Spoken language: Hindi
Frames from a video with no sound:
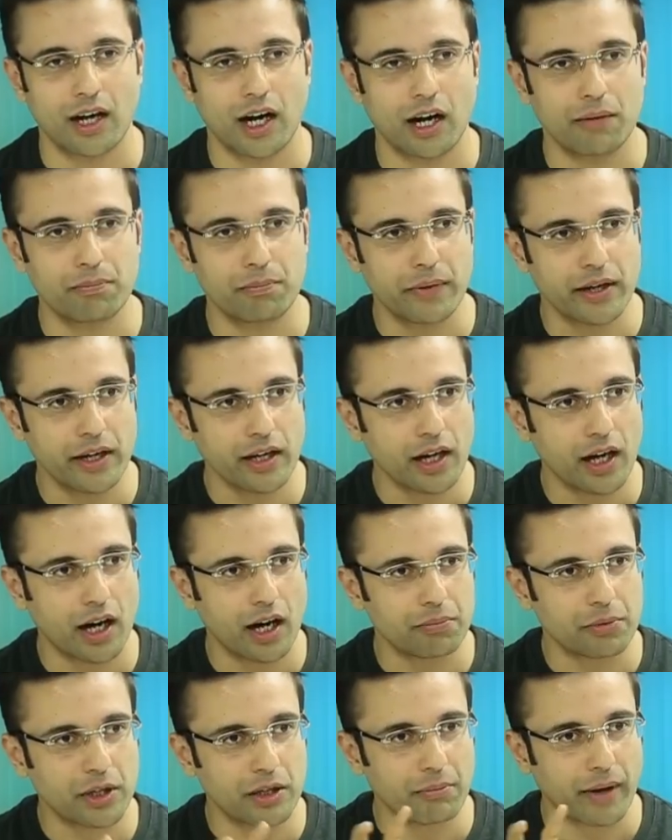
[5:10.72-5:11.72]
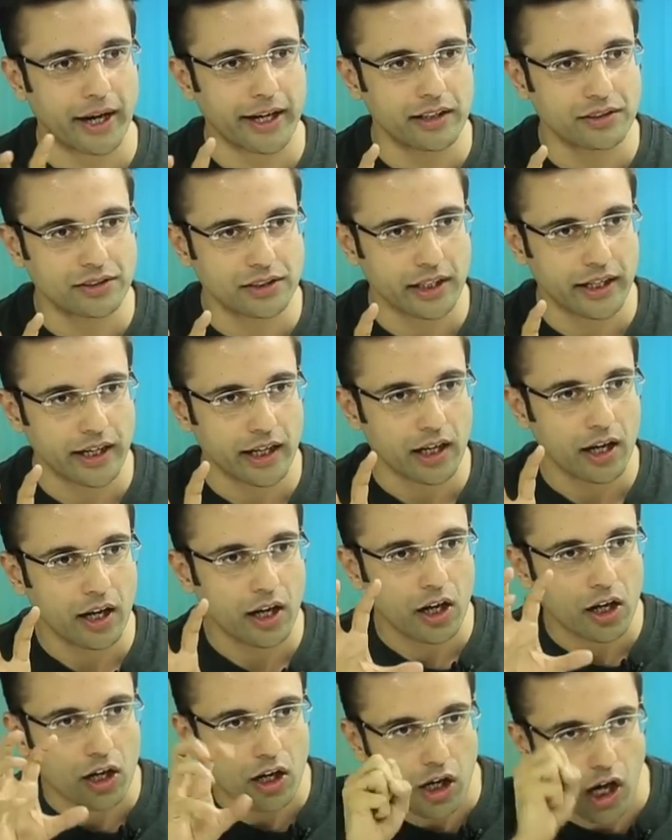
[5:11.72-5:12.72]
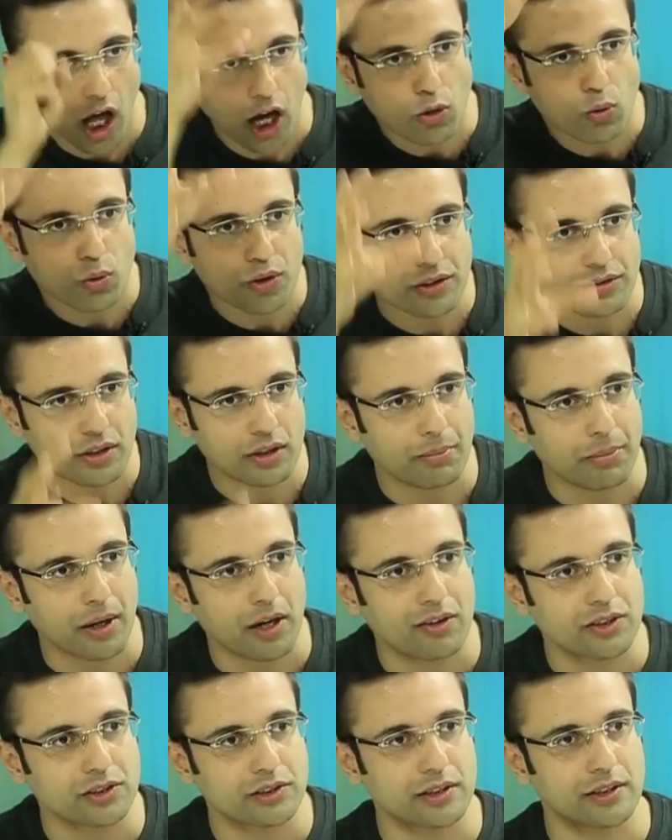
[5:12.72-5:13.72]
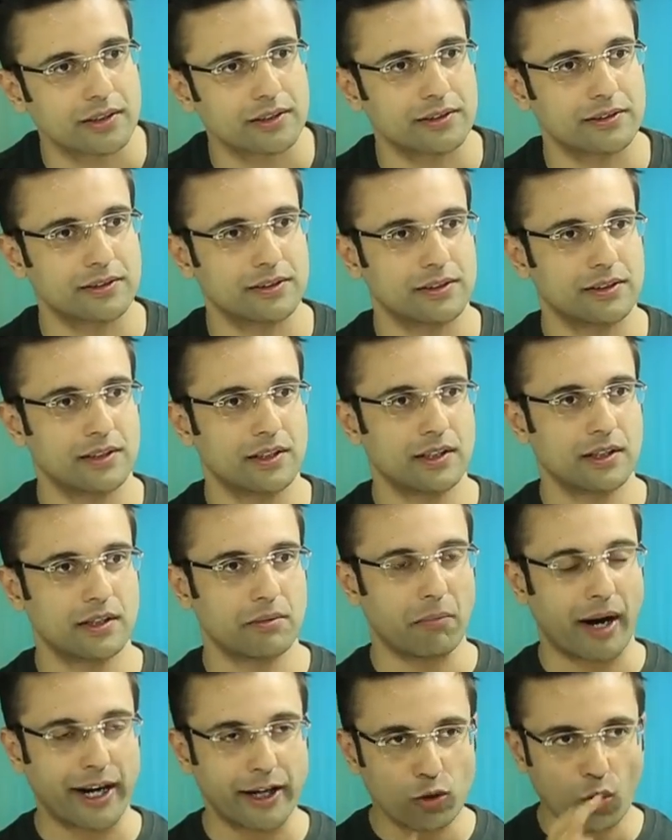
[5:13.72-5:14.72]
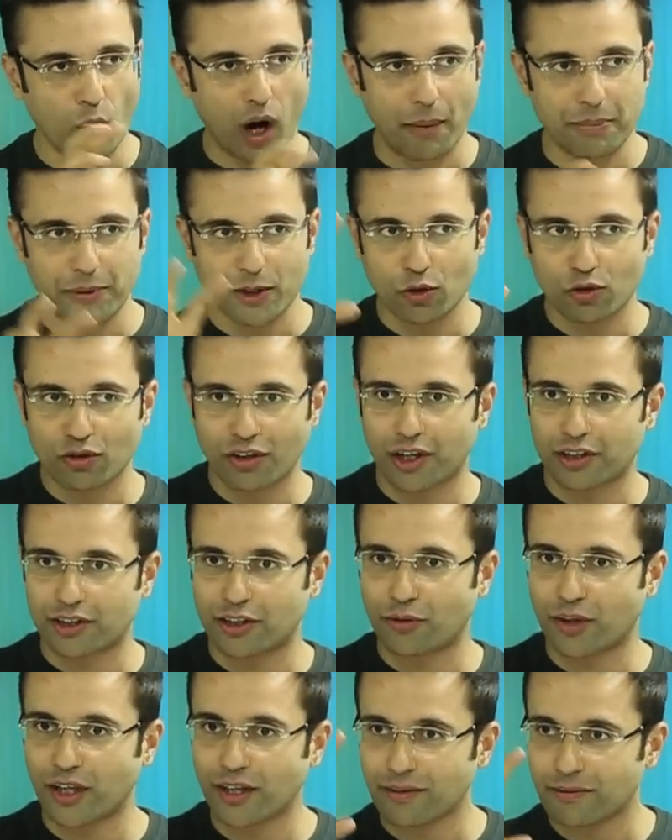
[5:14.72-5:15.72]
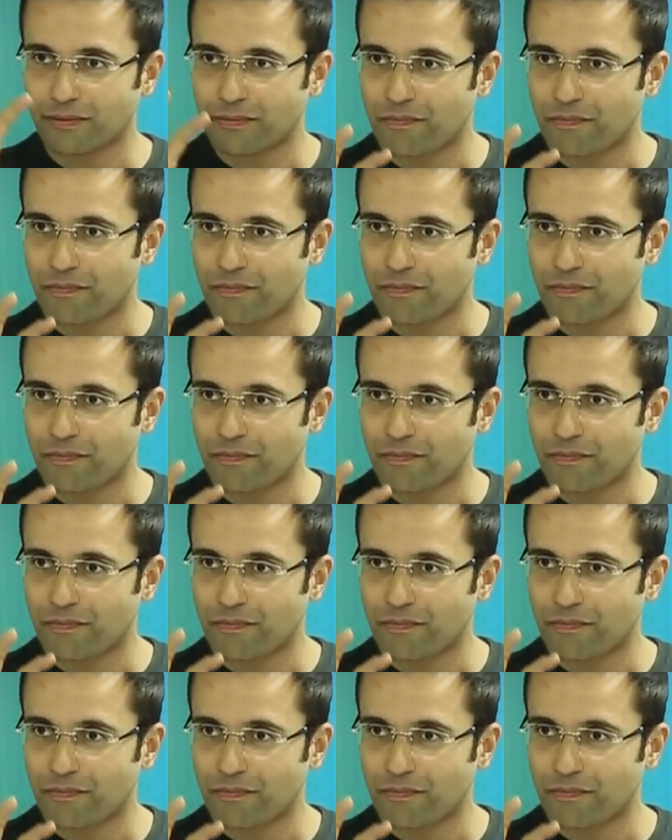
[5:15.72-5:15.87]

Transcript: आप में आपके माइंड से लाख गुना ज़्यादा पावर है माइंड को आप ही यूज़ करते हो ना